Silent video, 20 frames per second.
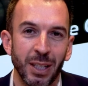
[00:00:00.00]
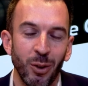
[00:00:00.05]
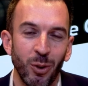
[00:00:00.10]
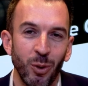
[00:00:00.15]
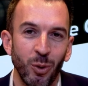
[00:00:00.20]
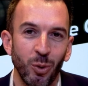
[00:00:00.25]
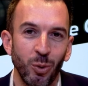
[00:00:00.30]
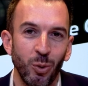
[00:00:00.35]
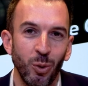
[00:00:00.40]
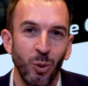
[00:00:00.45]
C'est le
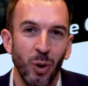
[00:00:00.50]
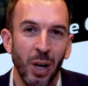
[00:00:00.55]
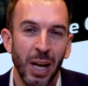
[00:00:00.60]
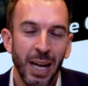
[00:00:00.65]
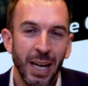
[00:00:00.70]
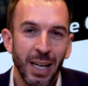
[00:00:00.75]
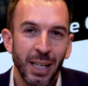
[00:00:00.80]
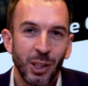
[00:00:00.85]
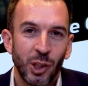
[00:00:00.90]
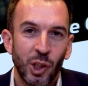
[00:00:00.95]
retour du
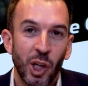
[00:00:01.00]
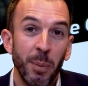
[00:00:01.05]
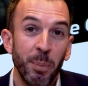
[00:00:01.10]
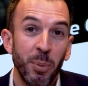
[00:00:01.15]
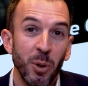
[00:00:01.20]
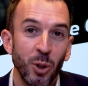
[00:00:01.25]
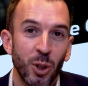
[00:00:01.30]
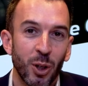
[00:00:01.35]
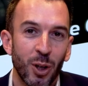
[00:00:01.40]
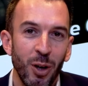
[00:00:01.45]

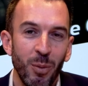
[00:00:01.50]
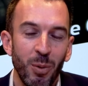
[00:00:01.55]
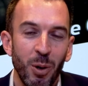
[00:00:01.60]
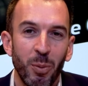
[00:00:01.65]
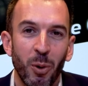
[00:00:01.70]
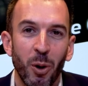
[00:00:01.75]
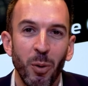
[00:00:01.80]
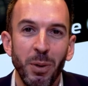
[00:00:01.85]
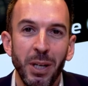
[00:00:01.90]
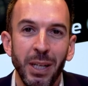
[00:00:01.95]
Champions Club,
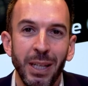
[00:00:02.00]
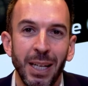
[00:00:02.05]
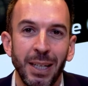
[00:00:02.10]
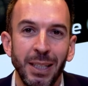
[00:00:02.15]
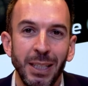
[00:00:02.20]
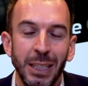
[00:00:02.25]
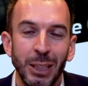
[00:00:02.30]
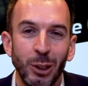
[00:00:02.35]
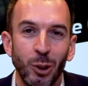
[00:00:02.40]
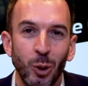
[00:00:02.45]
le premier de
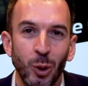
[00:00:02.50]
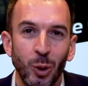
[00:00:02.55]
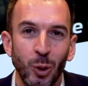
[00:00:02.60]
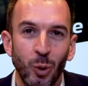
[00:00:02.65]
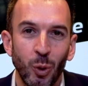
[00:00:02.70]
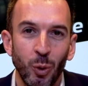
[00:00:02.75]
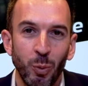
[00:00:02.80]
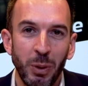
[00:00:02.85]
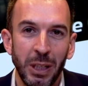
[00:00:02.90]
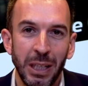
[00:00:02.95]
l'année
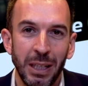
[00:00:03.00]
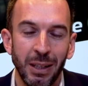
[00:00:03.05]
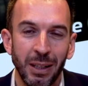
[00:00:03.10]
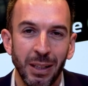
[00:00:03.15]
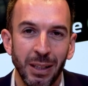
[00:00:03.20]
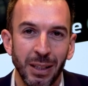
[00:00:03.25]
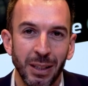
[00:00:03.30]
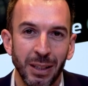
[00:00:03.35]
2022.